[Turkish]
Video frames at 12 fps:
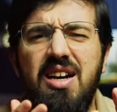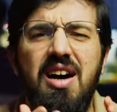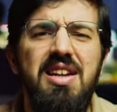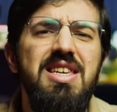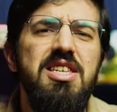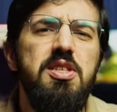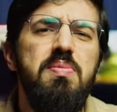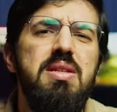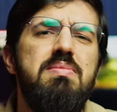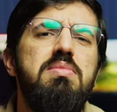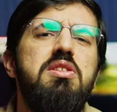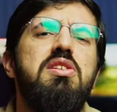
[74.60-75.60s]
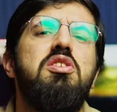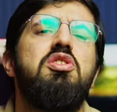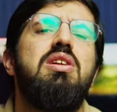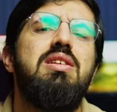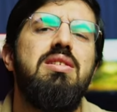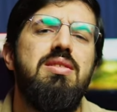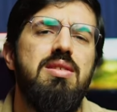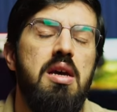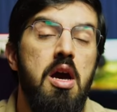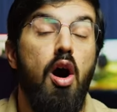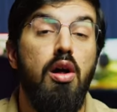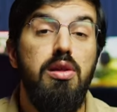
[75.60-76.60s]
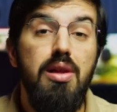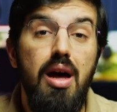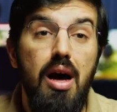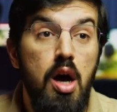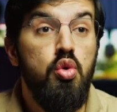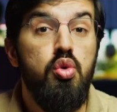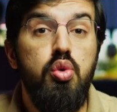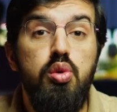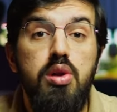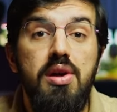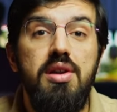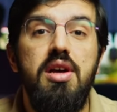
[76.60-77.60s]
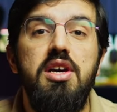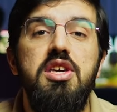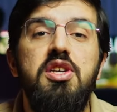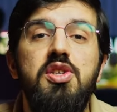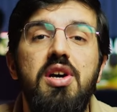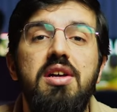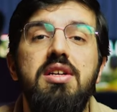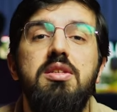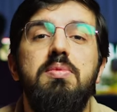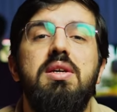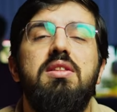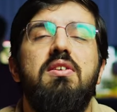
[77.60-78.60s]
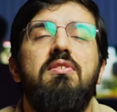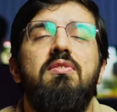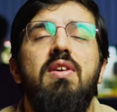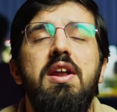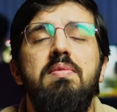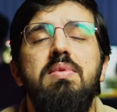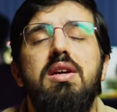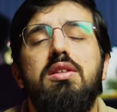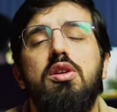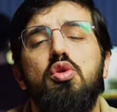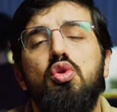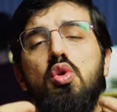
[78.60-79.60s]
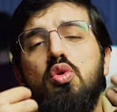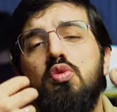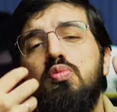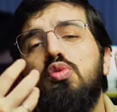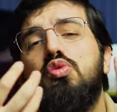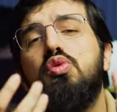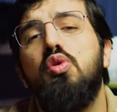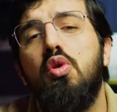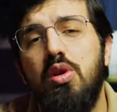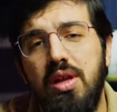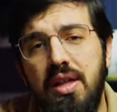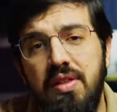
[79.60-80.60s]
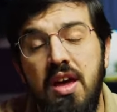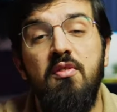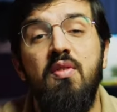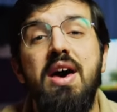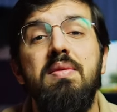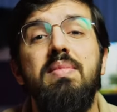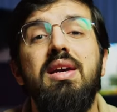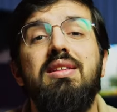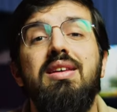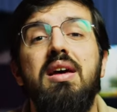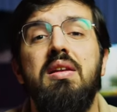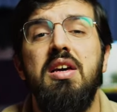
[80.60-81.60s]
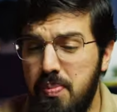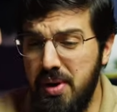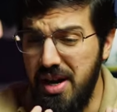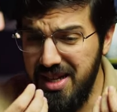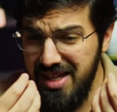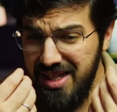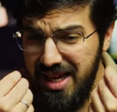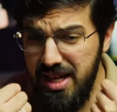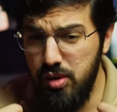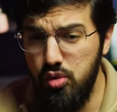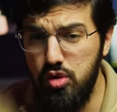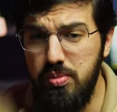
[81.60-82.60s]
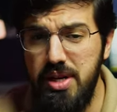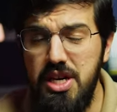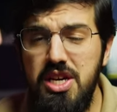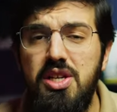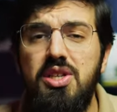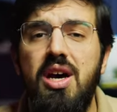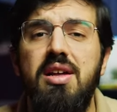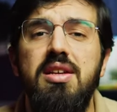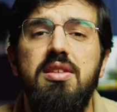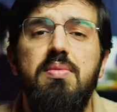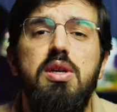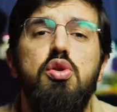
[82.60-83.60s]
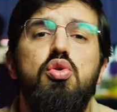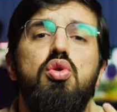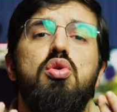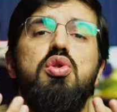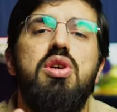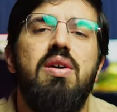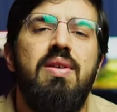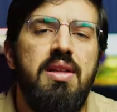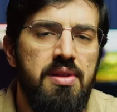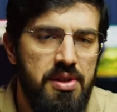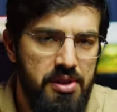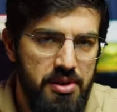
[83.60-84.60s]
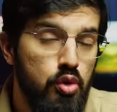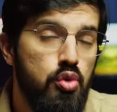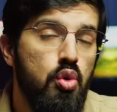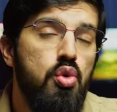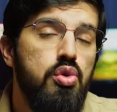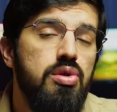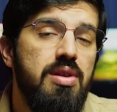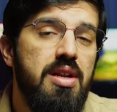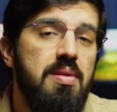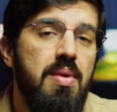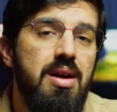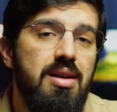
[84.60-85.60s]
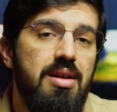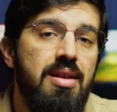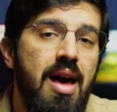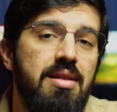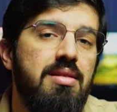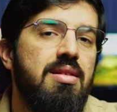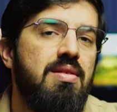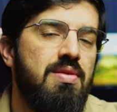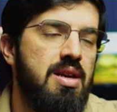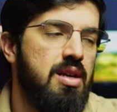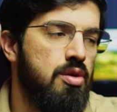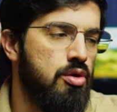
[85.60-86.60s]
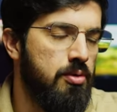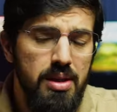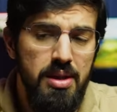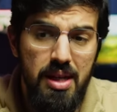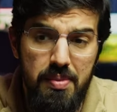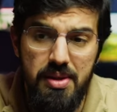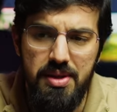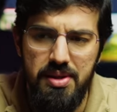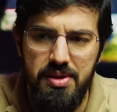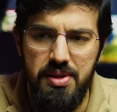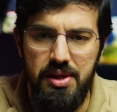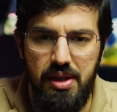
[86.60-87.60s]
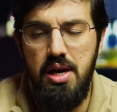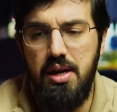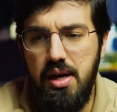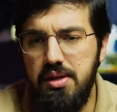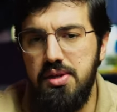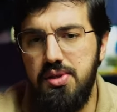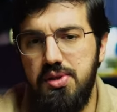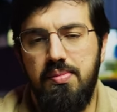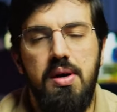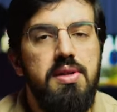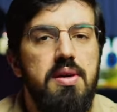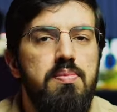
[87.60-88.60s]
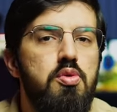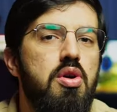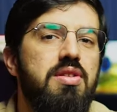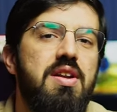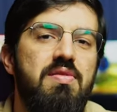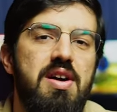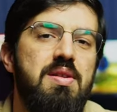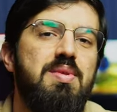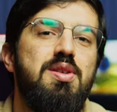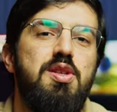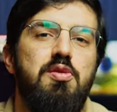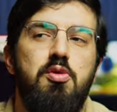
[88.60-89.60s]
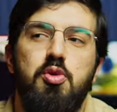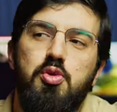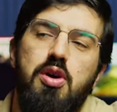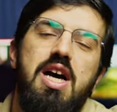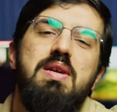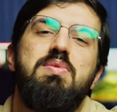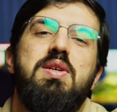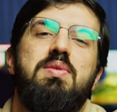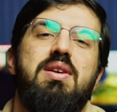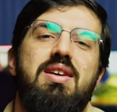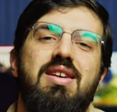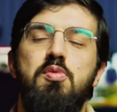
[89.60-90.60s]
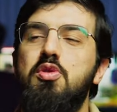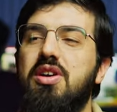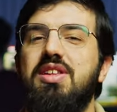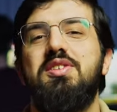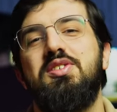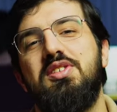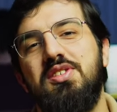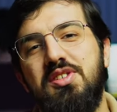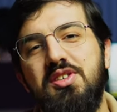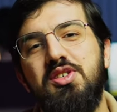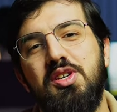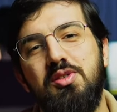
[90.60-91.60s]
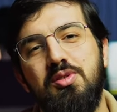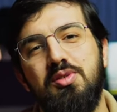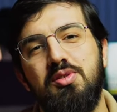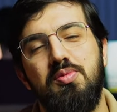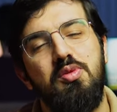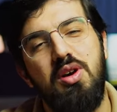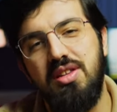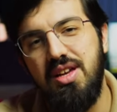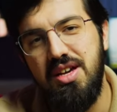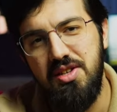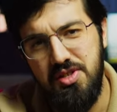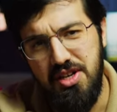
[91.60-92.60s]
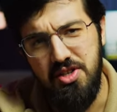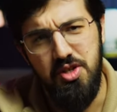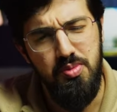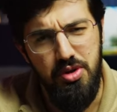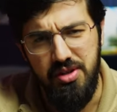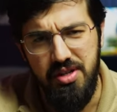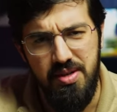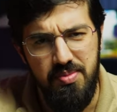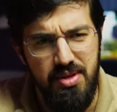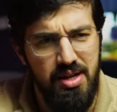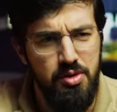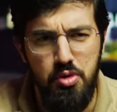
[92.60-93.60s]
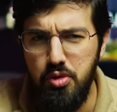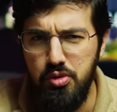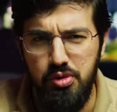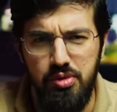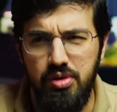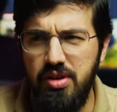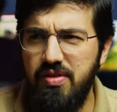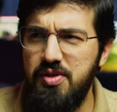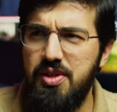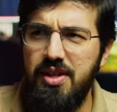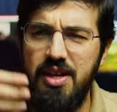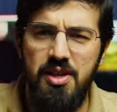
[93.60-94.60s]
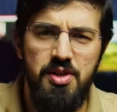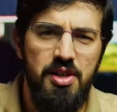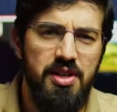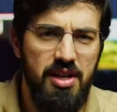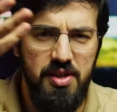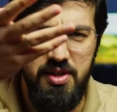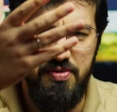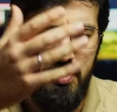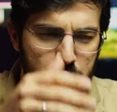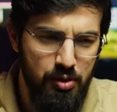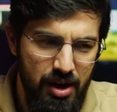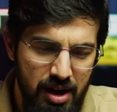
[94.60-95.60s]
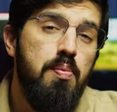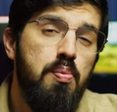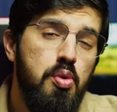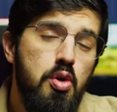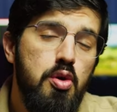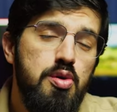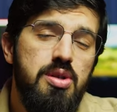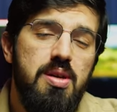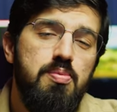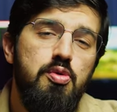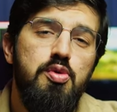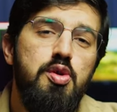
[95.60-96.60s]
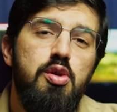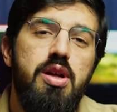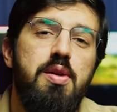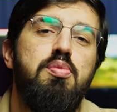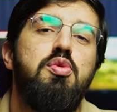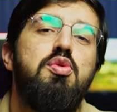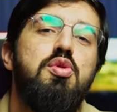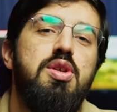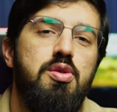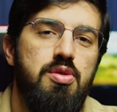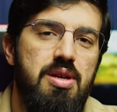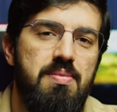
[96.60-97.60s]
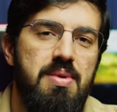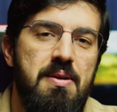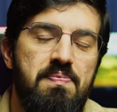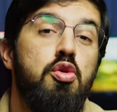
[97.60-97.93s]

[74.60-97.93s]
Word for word: Gani isminin bir tecellisi. Allah kullarına ihsan etmekte, vermekte çok mutlu olan, vermekten bırakın geri durmayı ihsan etmeyi çok sevendir. Doğru tanımak nerede devreye giriyor? Diyebilirsiniz ki ya kardeş madem bu kadar vermeyi seviyor şu halimize bak. Bu kadar sıkıntıyı çekiyoruz. Bu kadar sancı, bu kadar imtihan, yoksulluklar, işte gelecek kaygı vergisi fatura. Bu konsept, bu videolar bu yüzden önemli.